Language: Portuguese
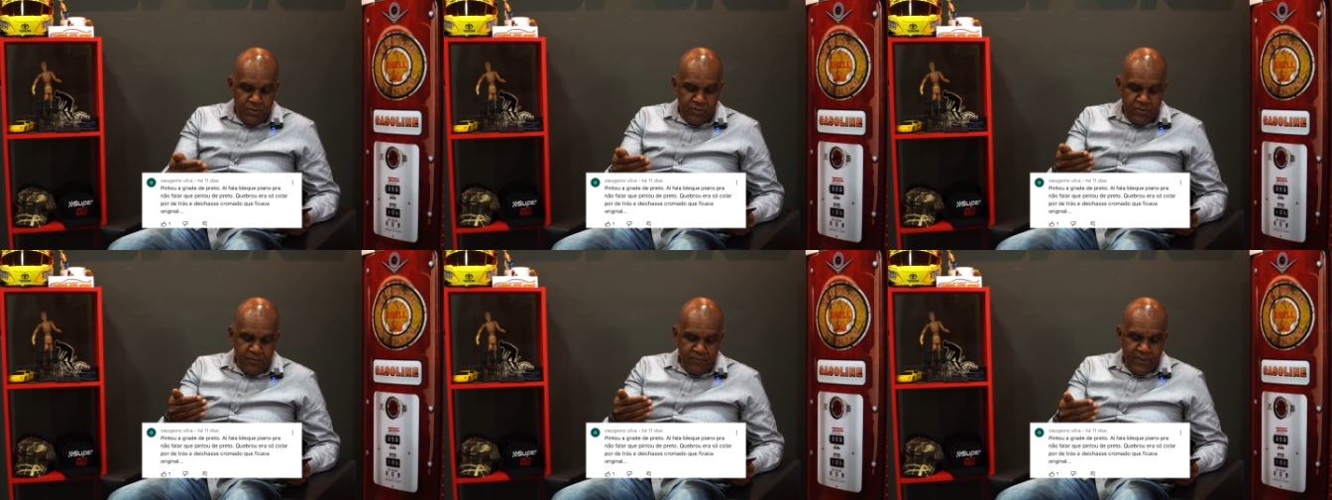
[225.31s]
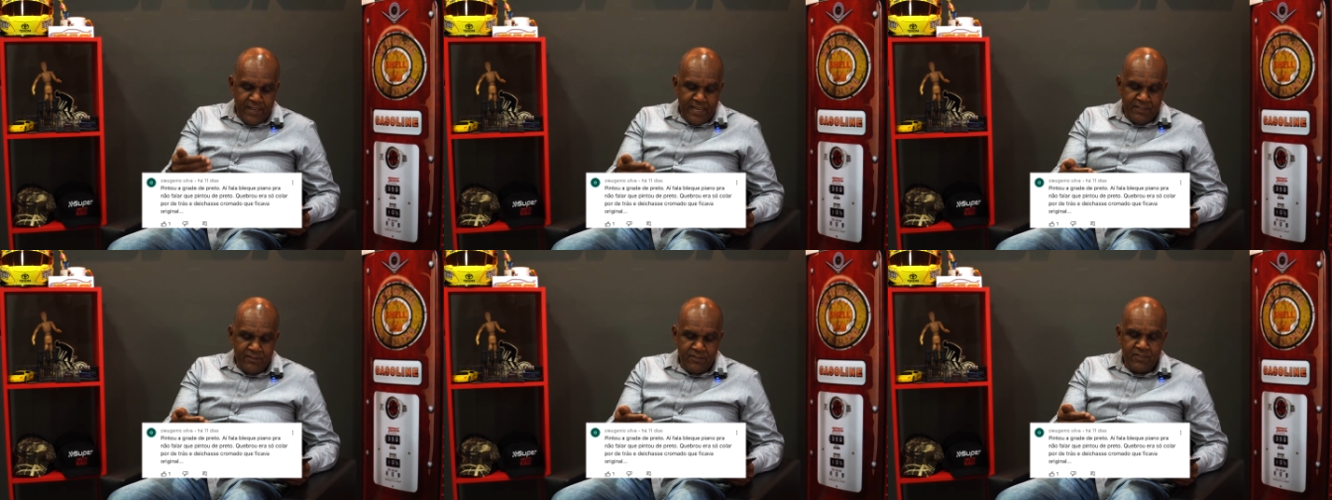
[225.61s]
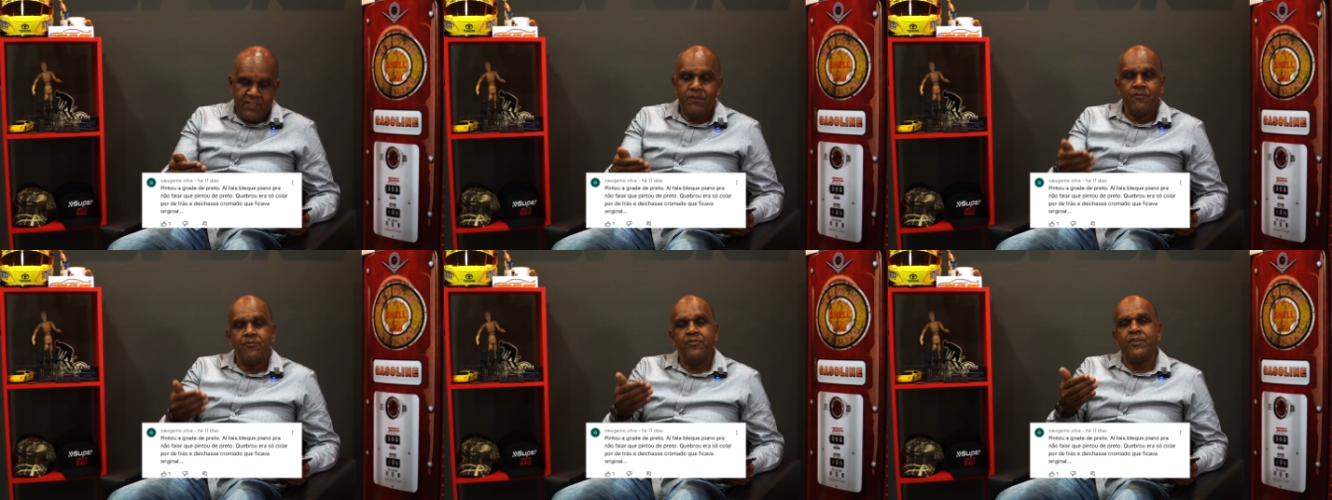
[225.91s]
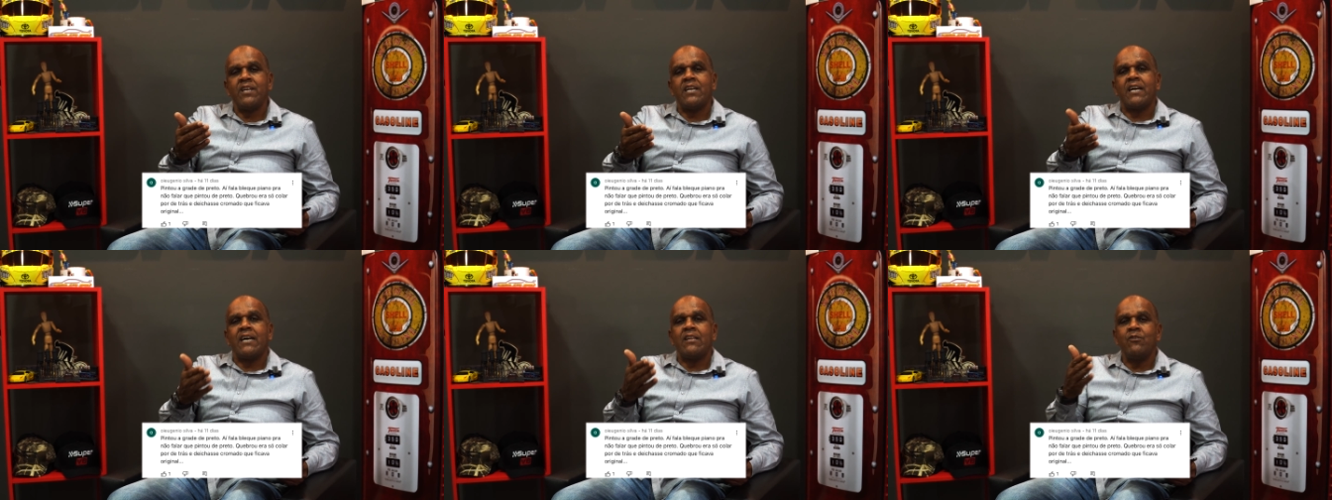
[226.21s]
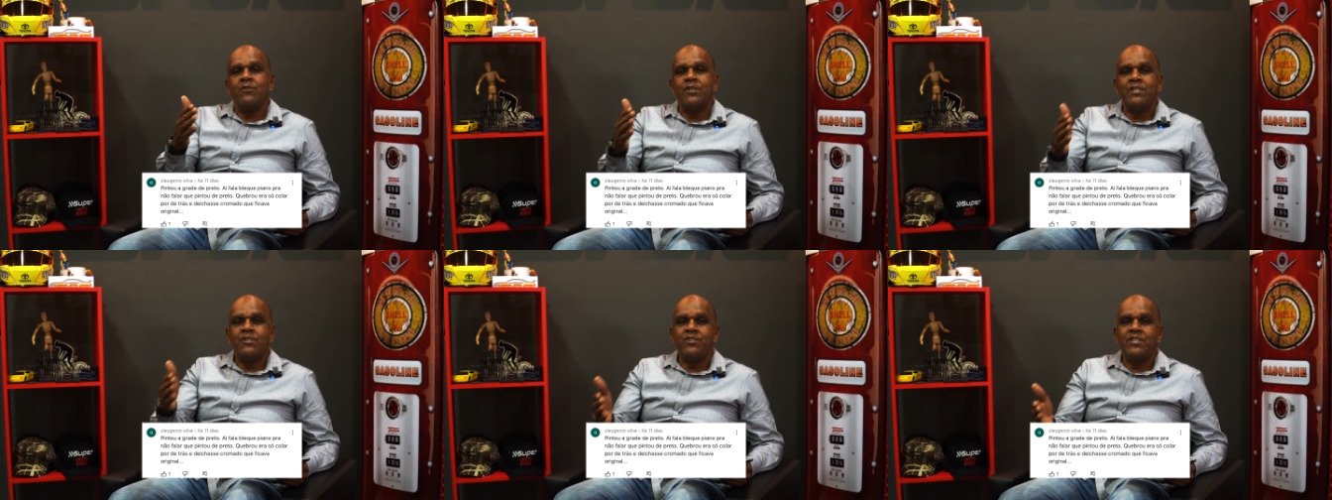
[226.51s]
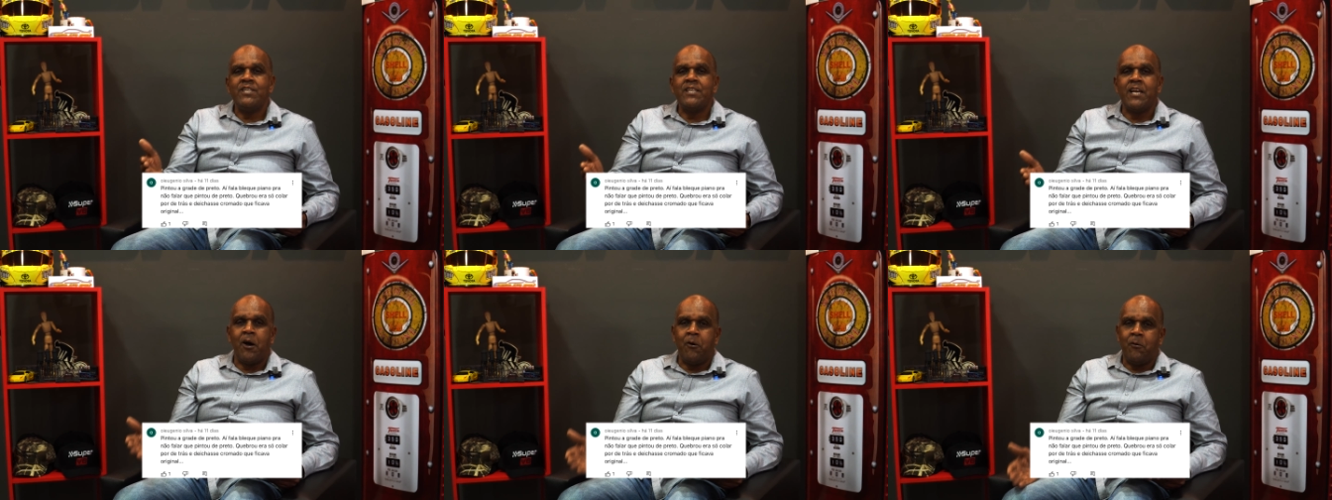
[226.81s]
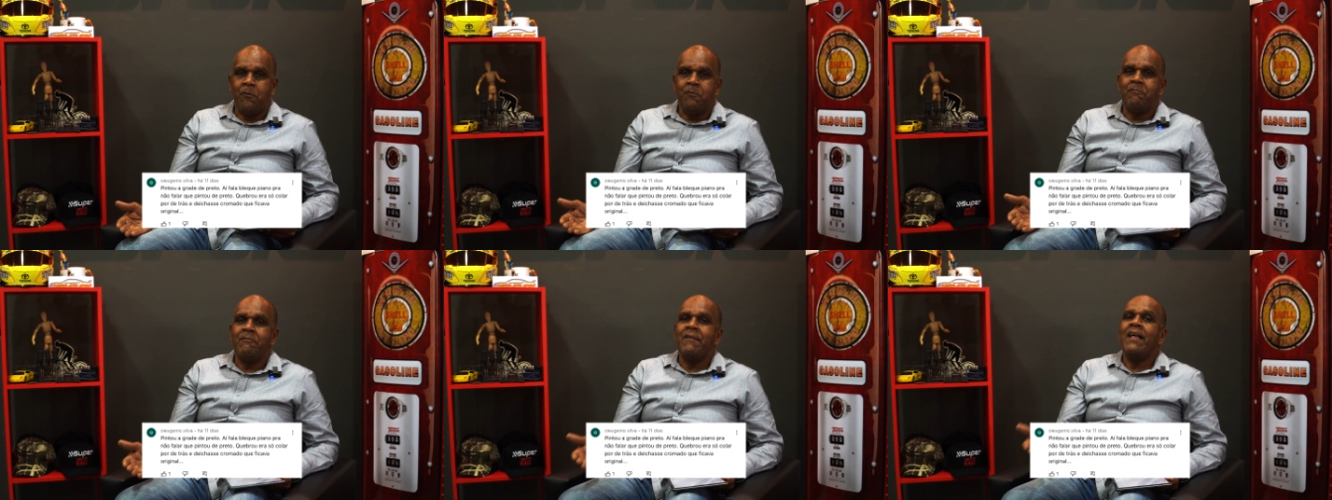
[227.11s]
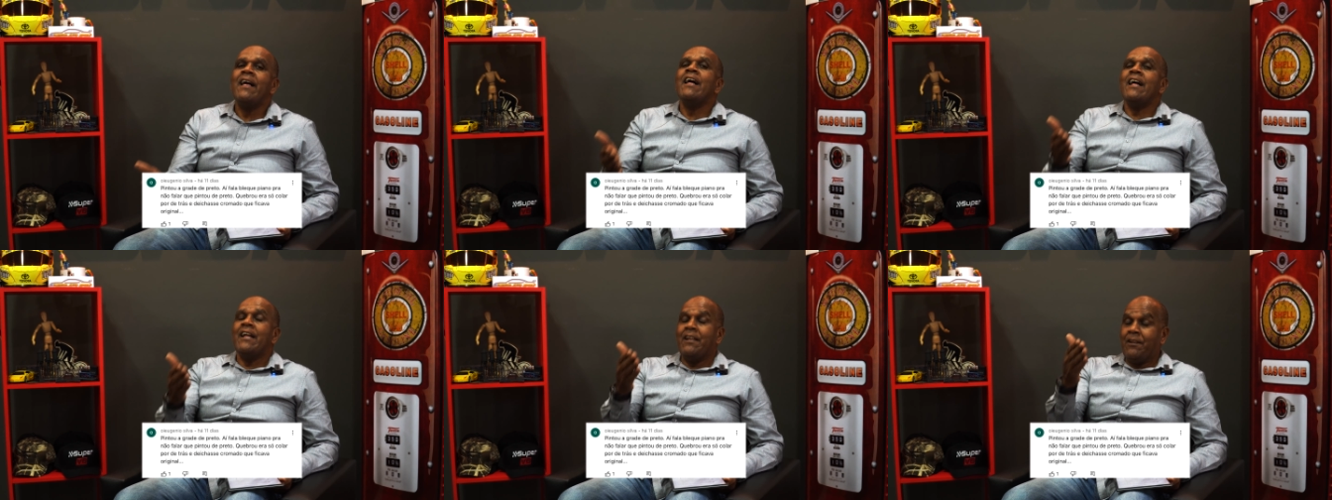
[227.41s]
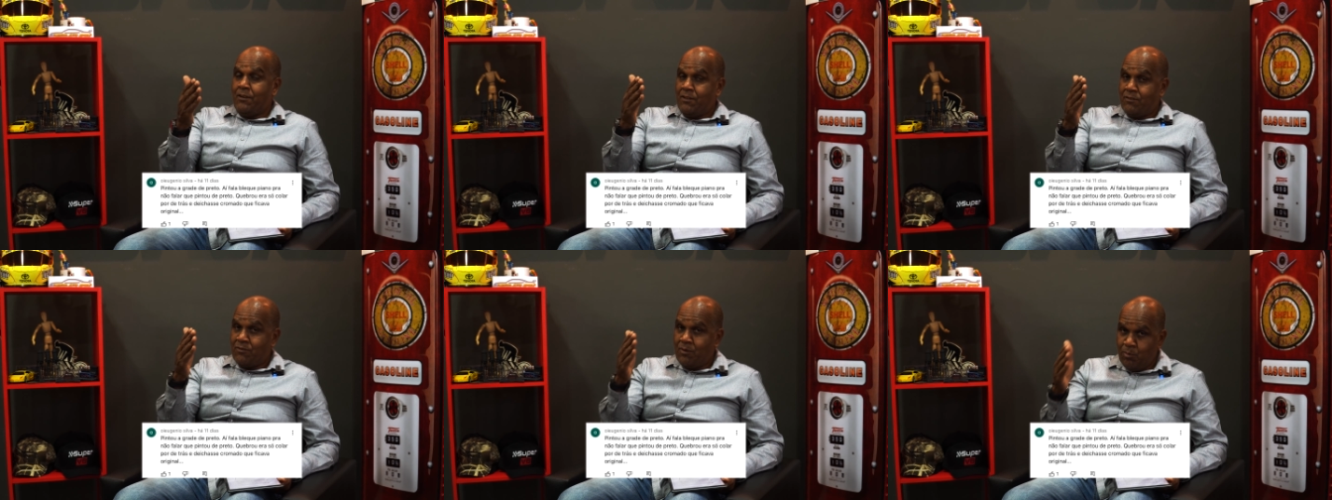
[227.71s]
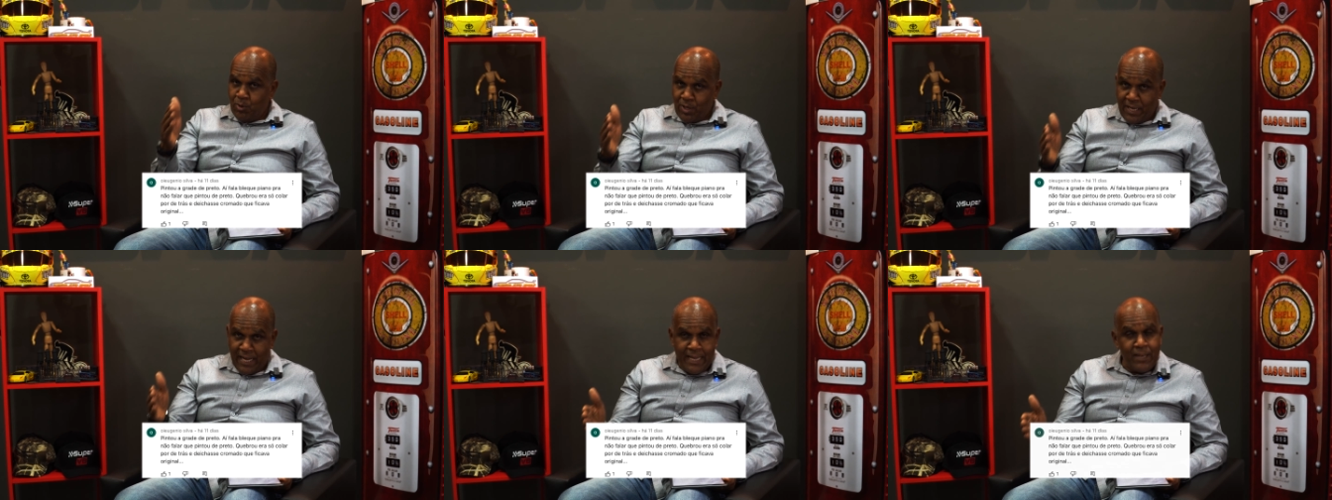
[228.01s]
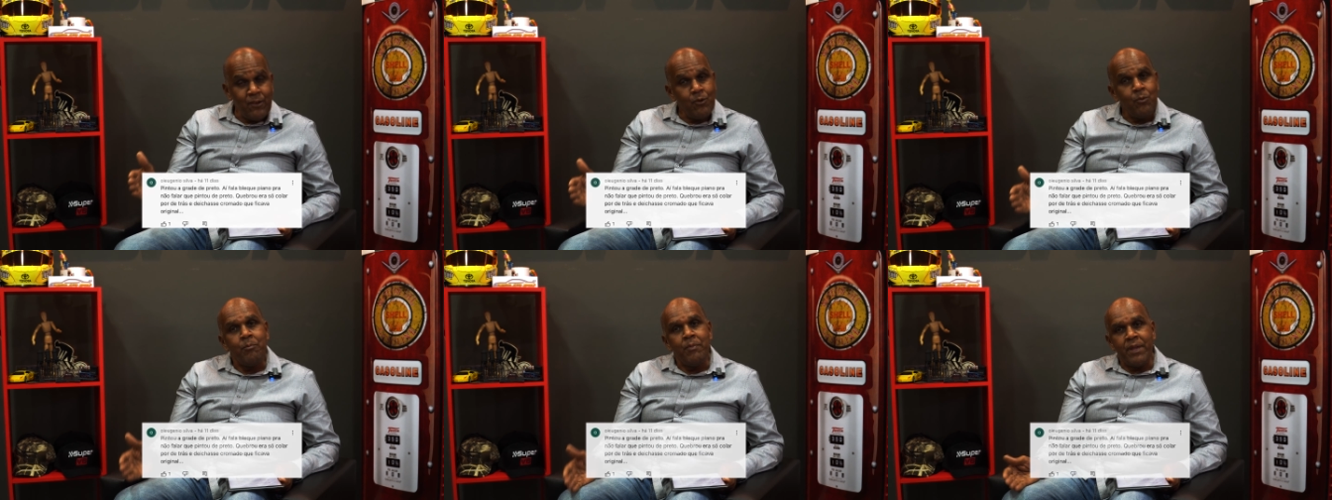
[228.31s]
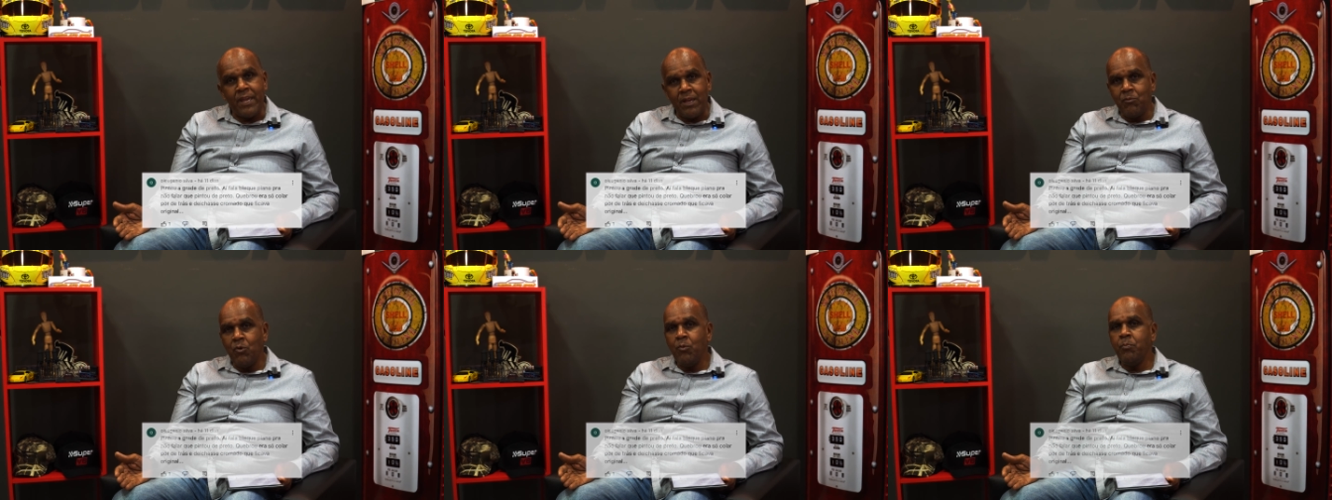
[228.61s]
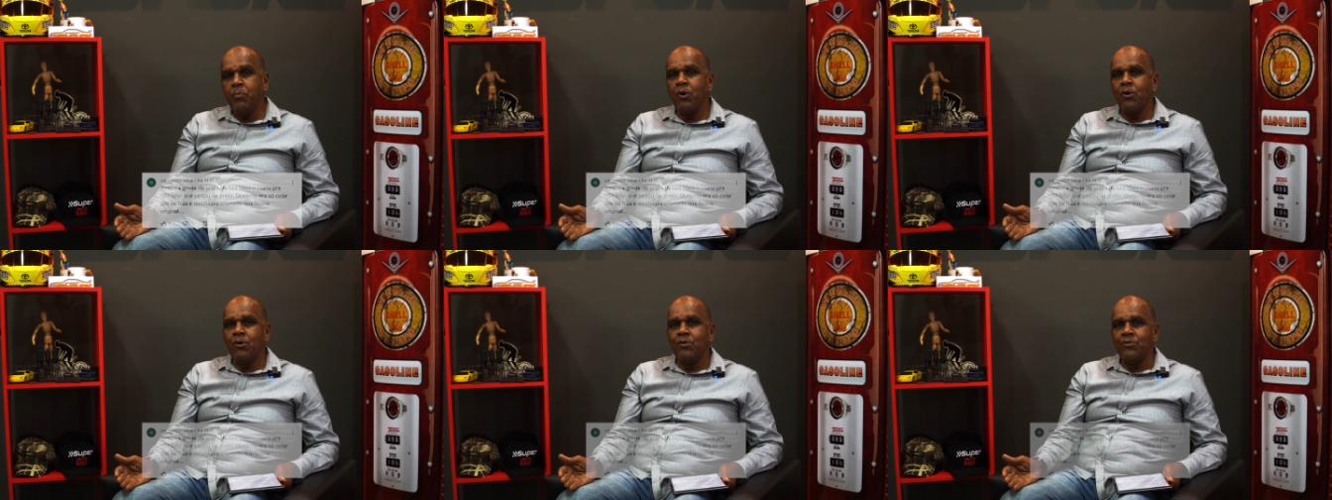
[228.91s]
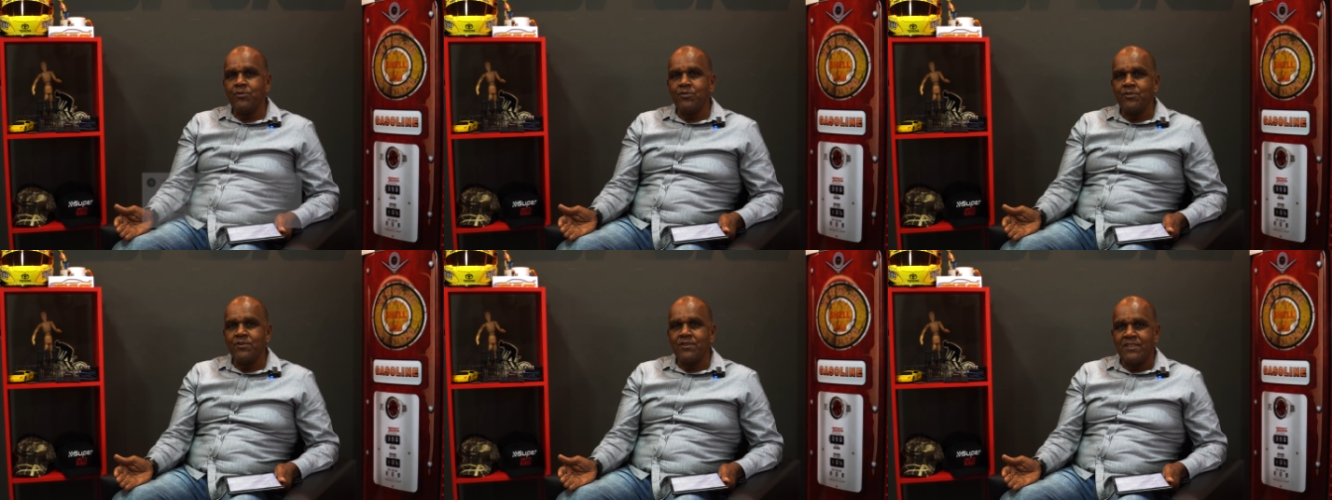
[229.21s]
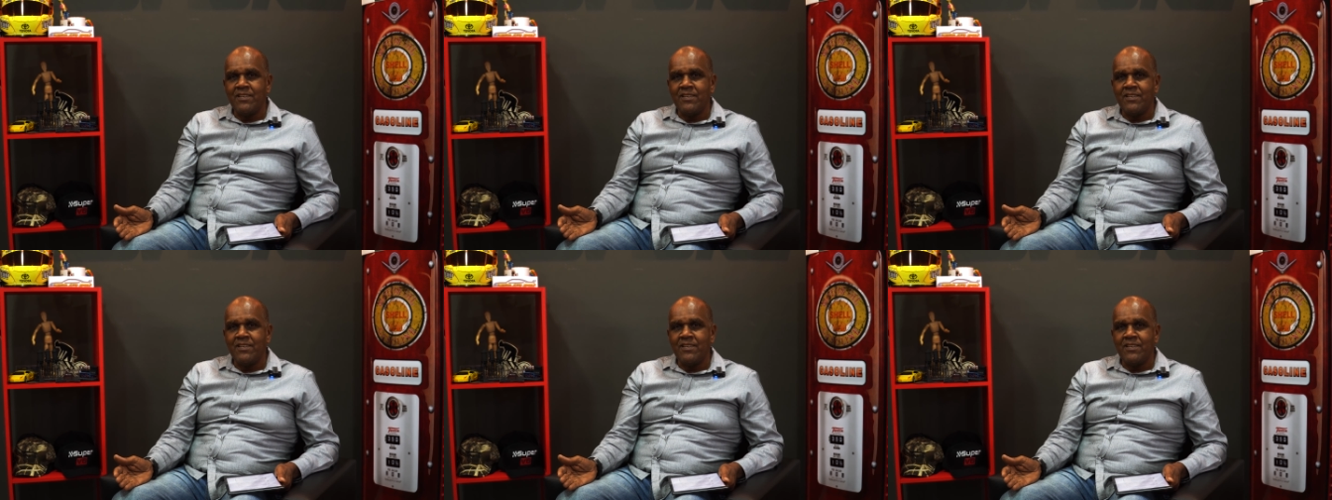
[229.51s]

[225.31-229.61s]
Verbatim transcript: tivesse ficado original. Nós vamos cair no mesmo ponto.